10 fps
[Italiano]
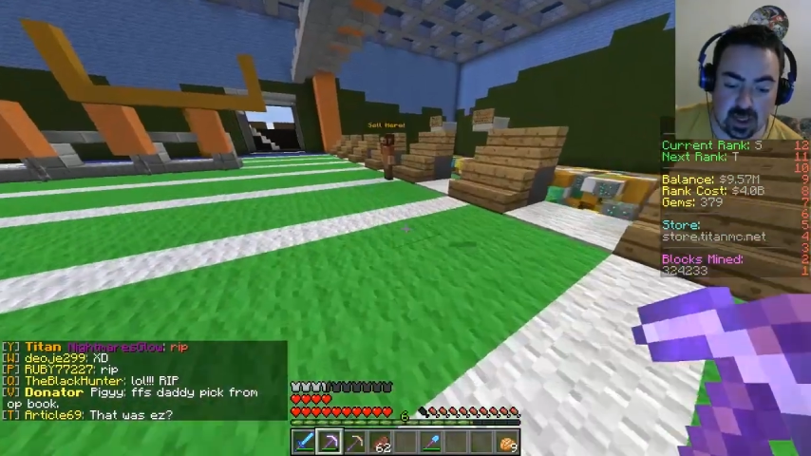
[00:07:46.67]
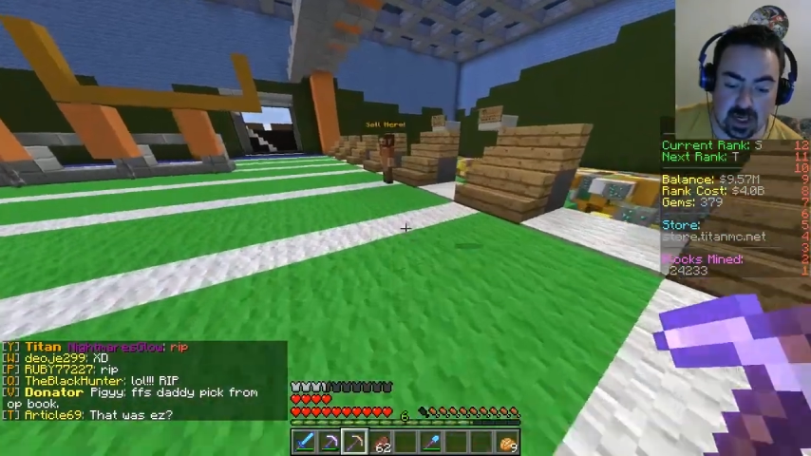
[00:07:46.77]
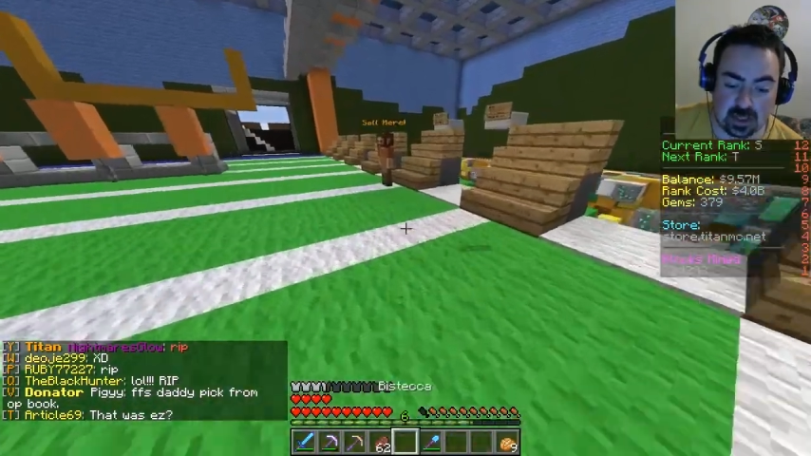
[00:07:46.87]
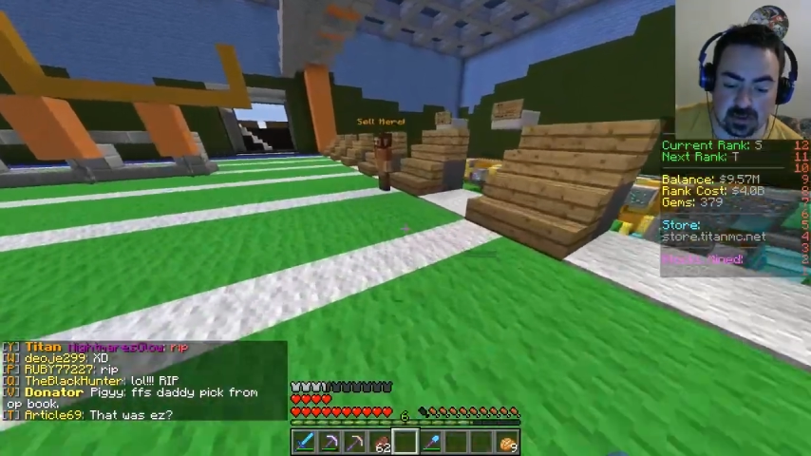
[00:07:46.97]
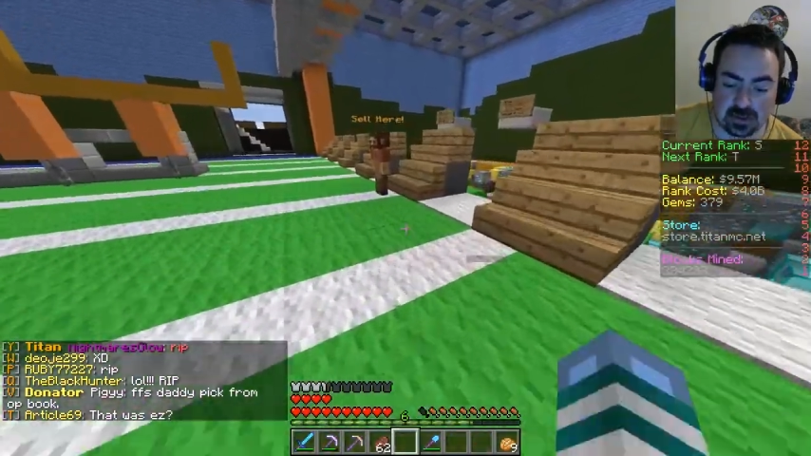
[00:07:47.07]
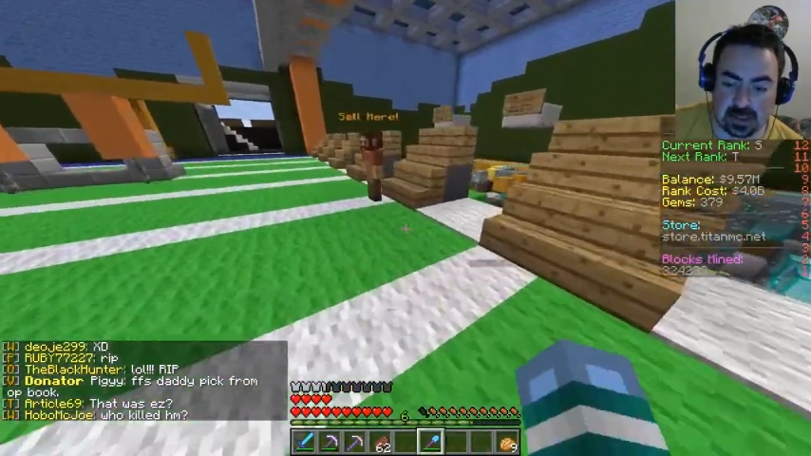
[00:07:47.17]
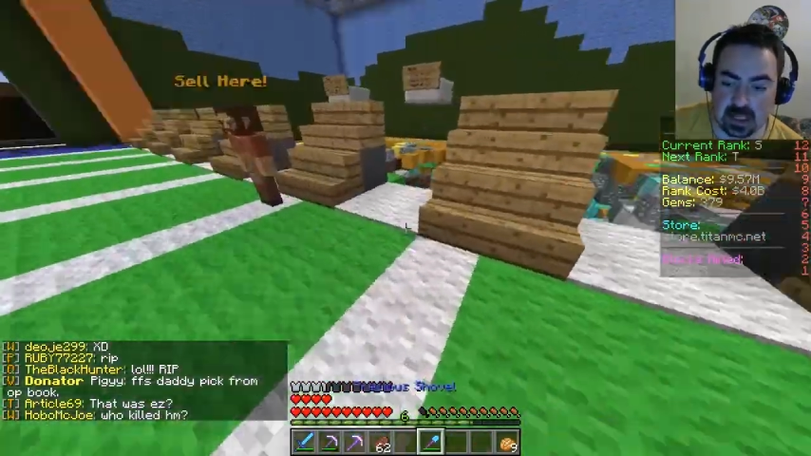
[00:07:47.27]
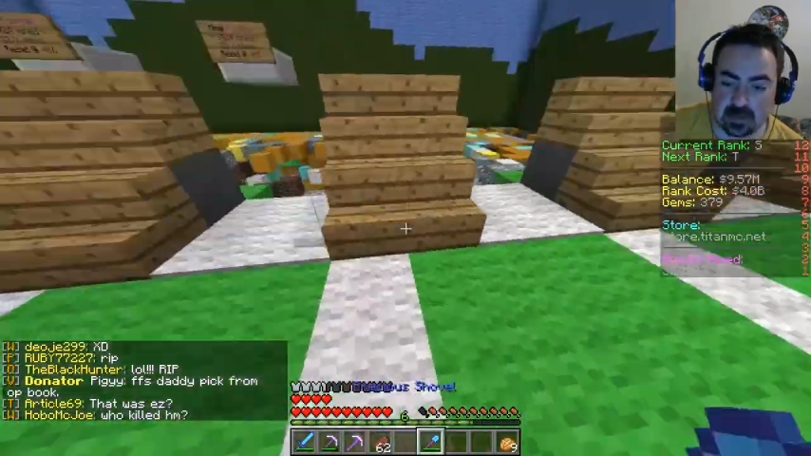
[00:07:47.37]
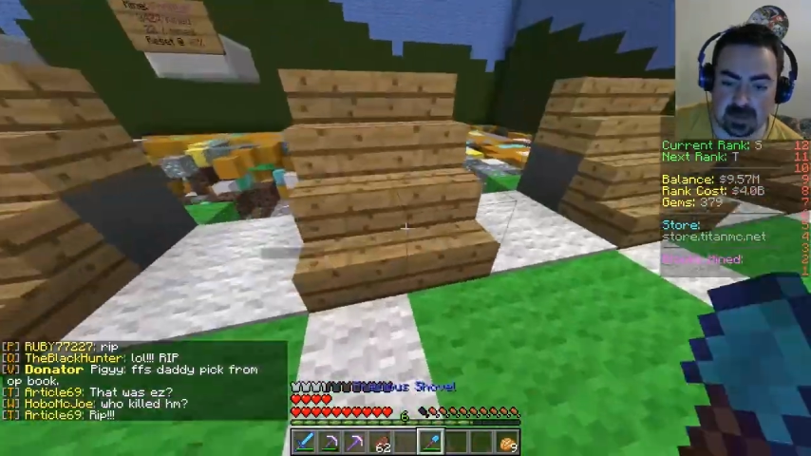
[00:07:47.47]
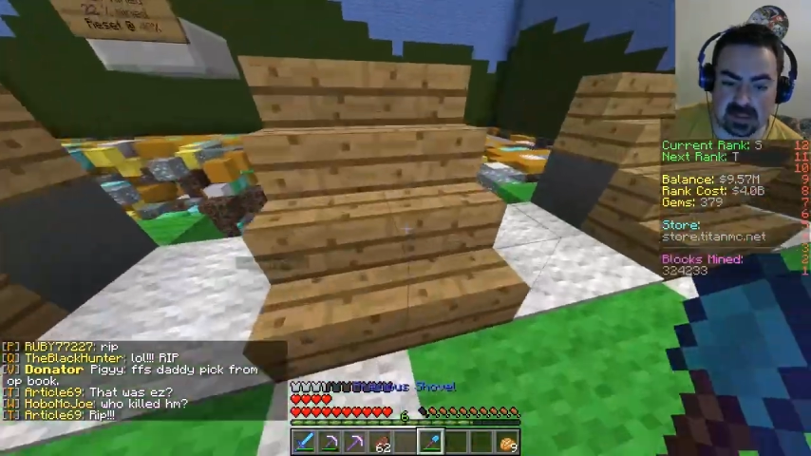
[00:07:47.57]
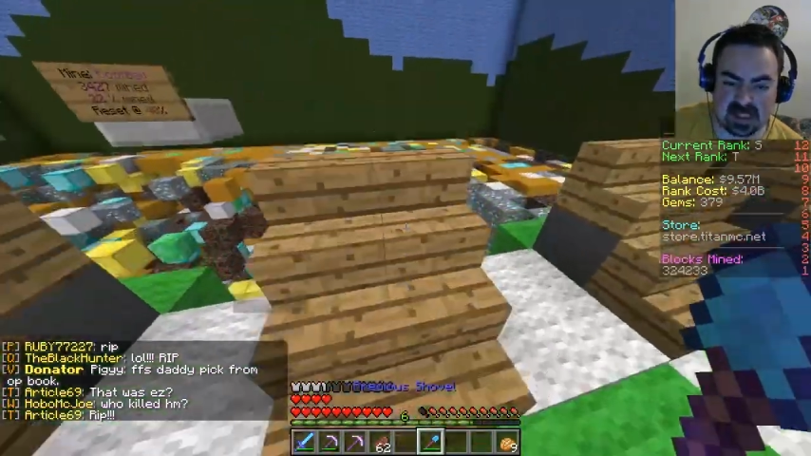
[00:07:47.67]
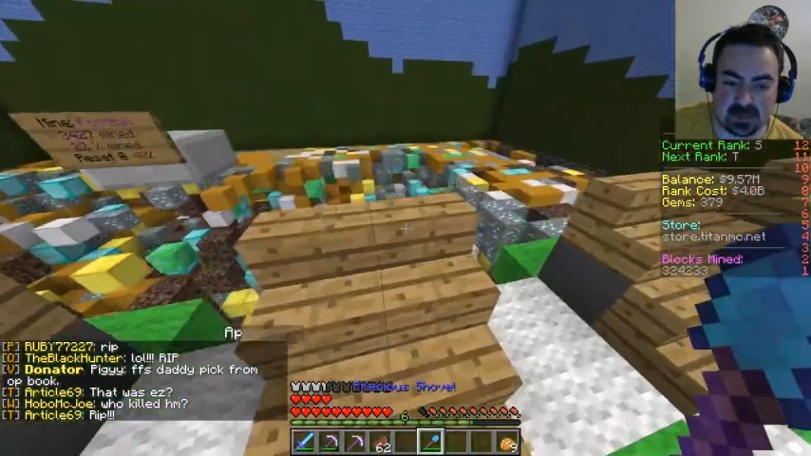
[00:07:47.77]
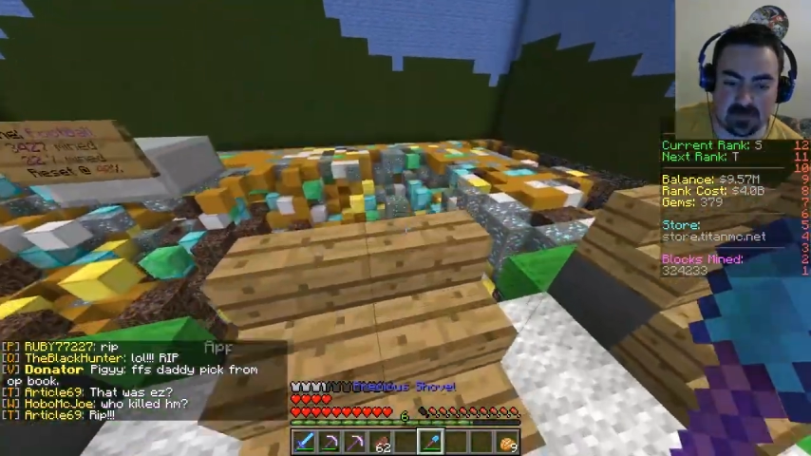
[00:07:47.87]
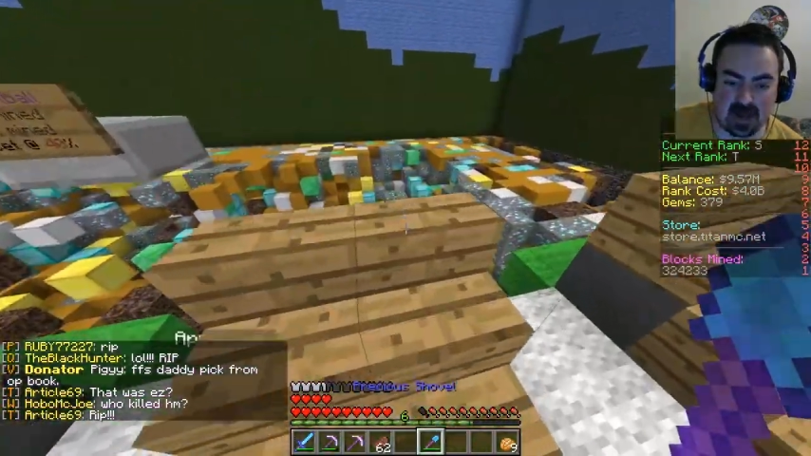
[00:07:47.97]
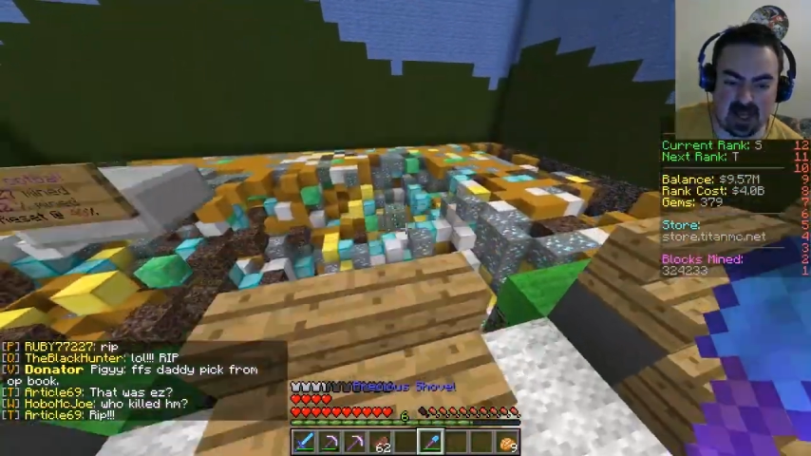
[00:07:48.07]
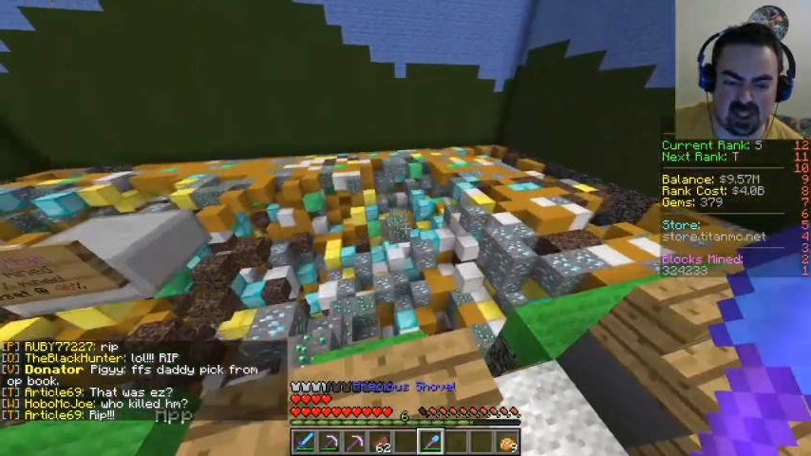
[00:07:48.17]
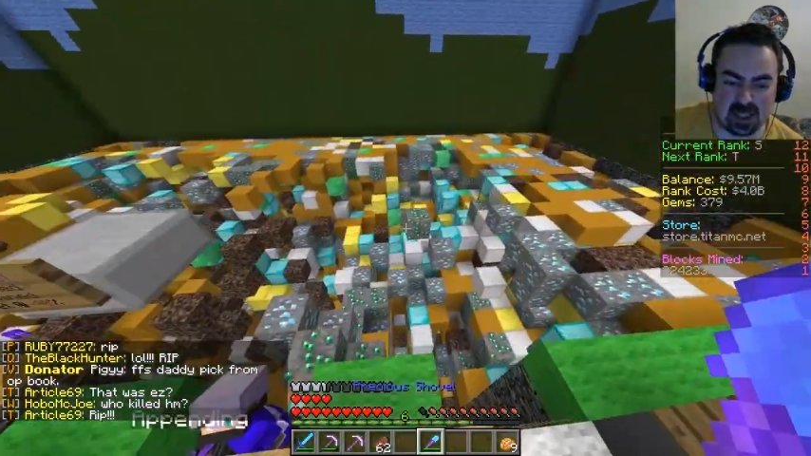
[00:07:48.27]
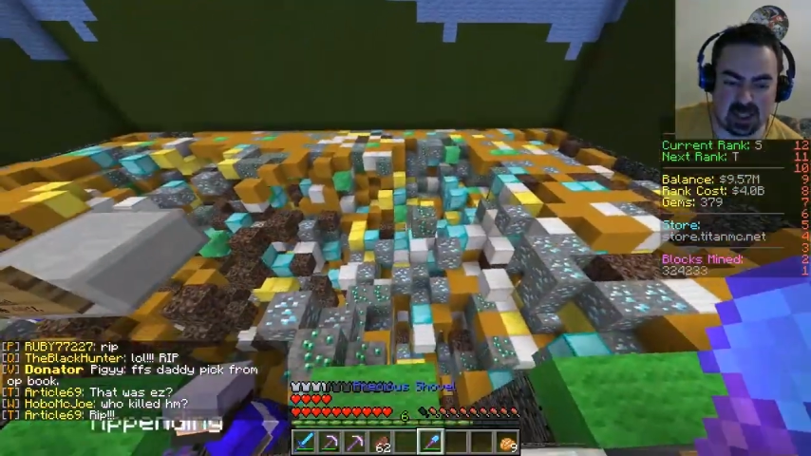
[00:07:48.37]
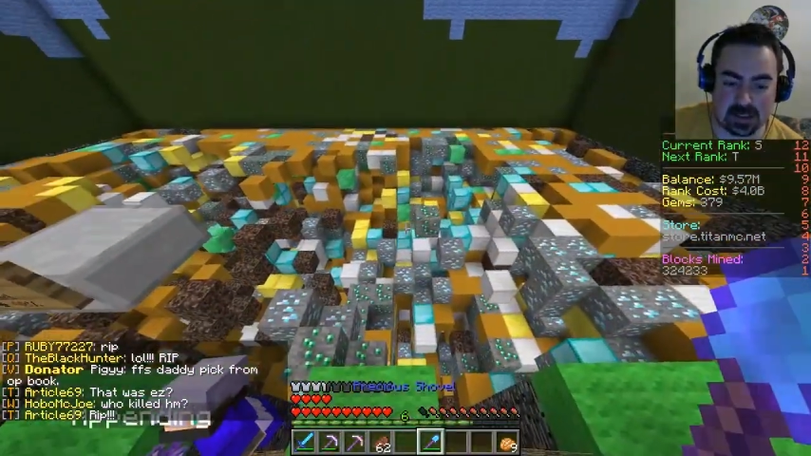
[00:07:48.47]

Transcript: la soul sand è abbastanza facile da